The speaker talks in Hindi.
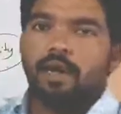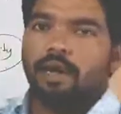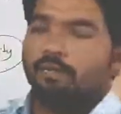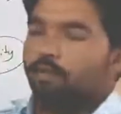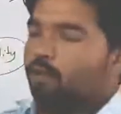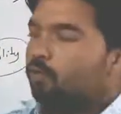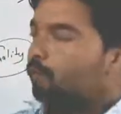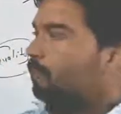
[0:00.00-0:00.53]

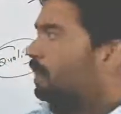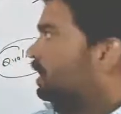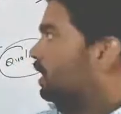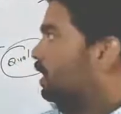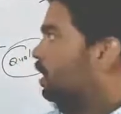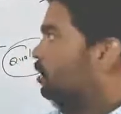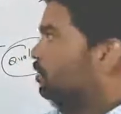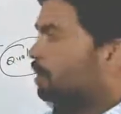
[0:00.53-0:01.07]
आपको
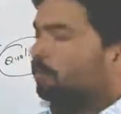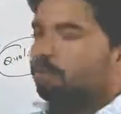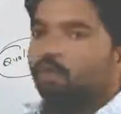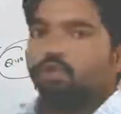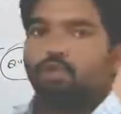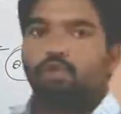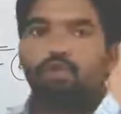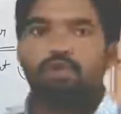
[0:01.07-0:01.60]
मटेरियल आपको
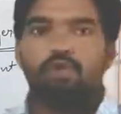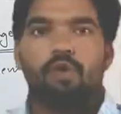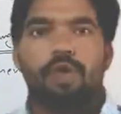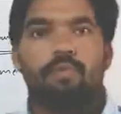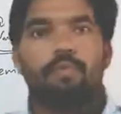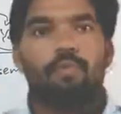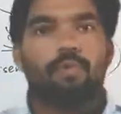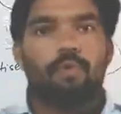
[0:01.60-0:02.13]
शूज़ और
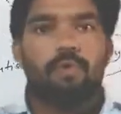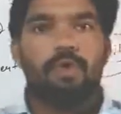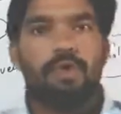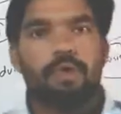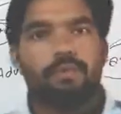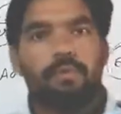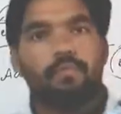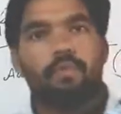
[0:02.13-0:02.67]
आपको
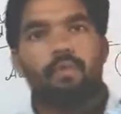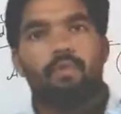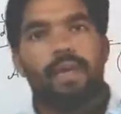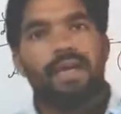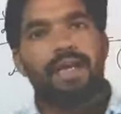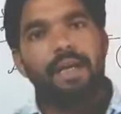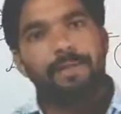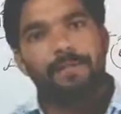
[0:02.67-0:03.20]
प्रोडक्ट भी
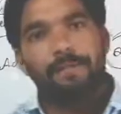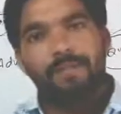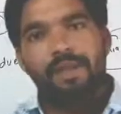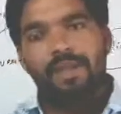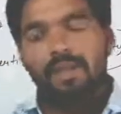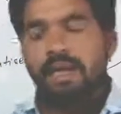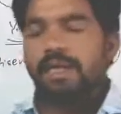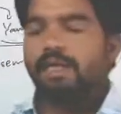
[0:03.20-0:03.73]
प्रोवाइड
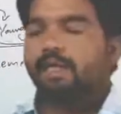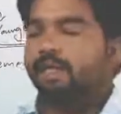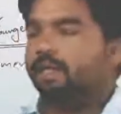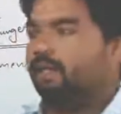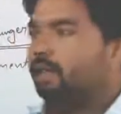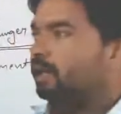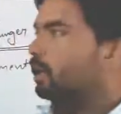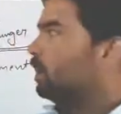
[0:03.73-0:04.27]
नहीं
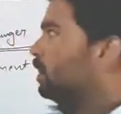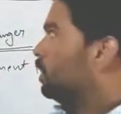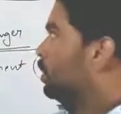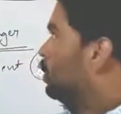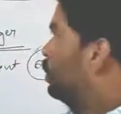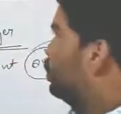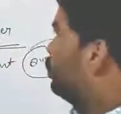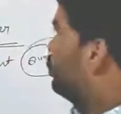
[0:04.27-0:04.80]
करते हैं
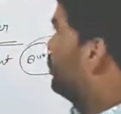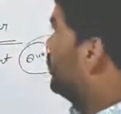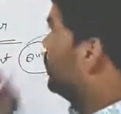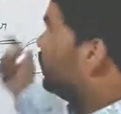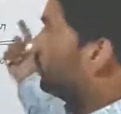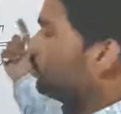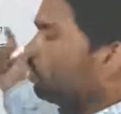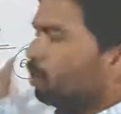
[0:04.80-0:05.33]
तो
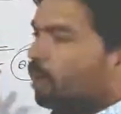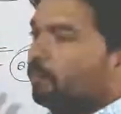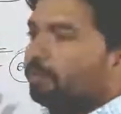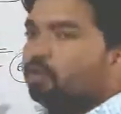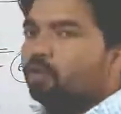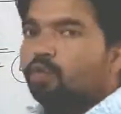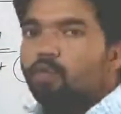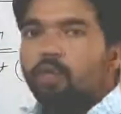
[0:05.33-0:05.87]
नरेटर को काफ़ी
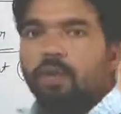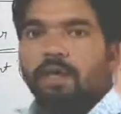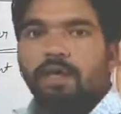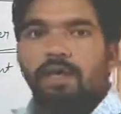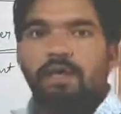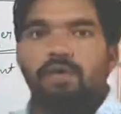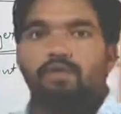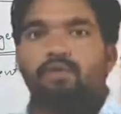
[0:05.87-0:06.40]
दुख हुआ
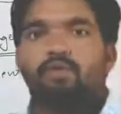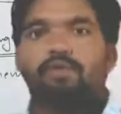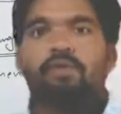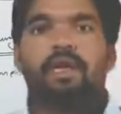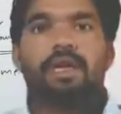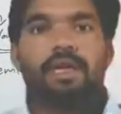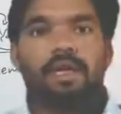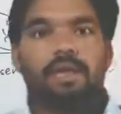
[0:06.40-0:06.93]
ये एक शूज़
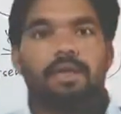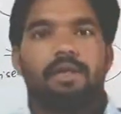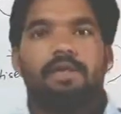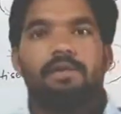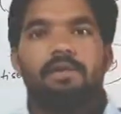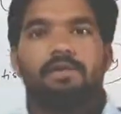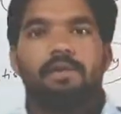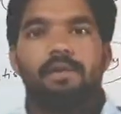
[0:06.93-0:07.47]
लेके
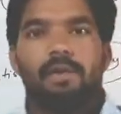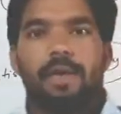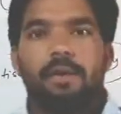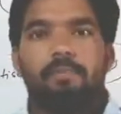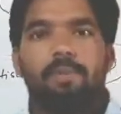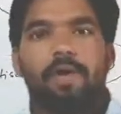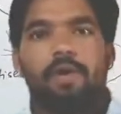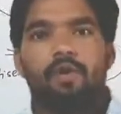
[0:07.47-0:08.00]

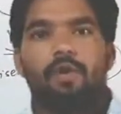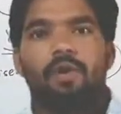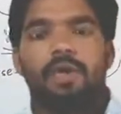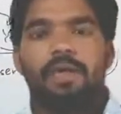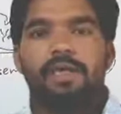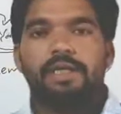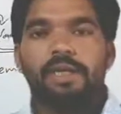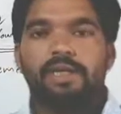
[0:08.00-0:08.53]
एक पेयर और
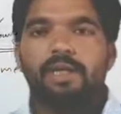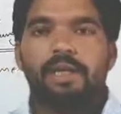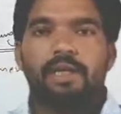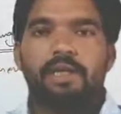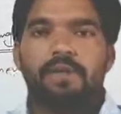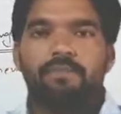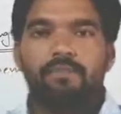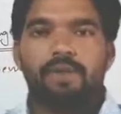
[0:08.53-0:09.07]
लेके जाता है
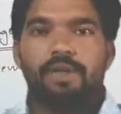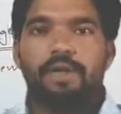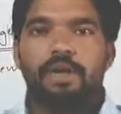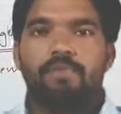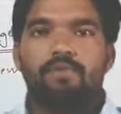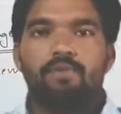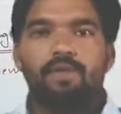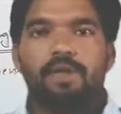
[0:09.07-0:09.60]
कि
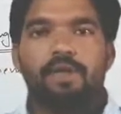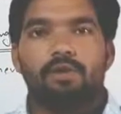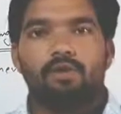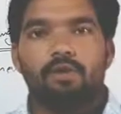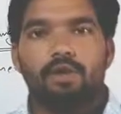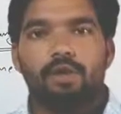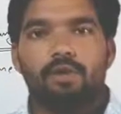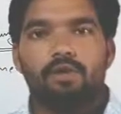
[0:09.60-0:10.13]
आप मुझे एक
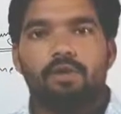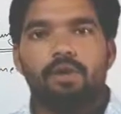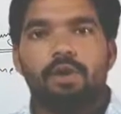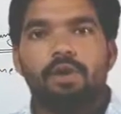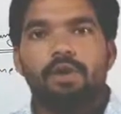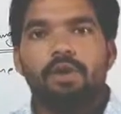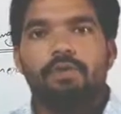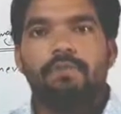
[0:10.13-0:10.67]
और दे दो
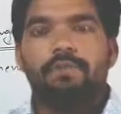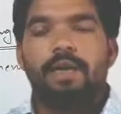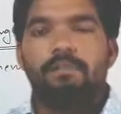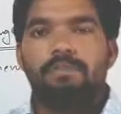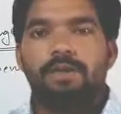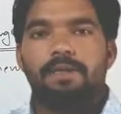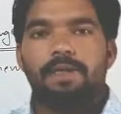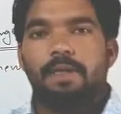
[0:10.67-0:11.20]
मैं
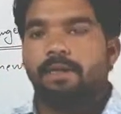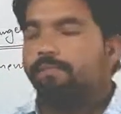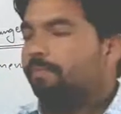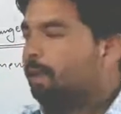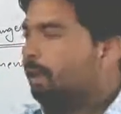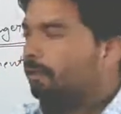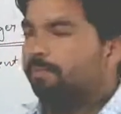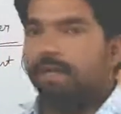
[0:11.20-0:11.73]
आपसे सारे
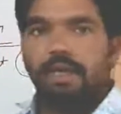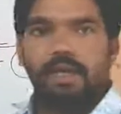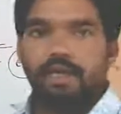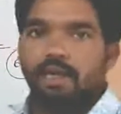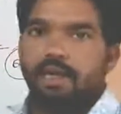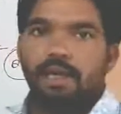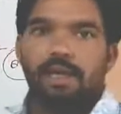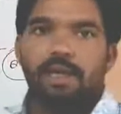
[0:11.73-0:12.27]
पहले भी
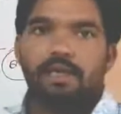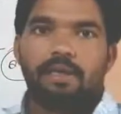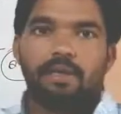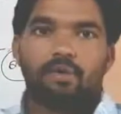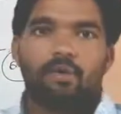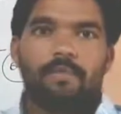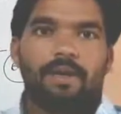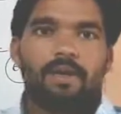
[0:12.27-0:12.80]
खरीद के गया था
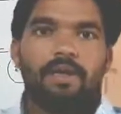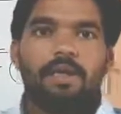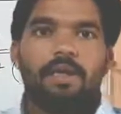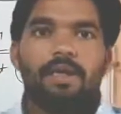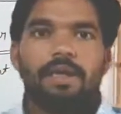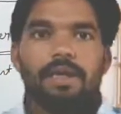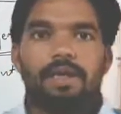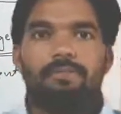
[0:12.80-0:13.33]
दो
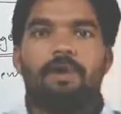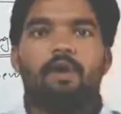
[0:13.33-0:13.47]
बार एक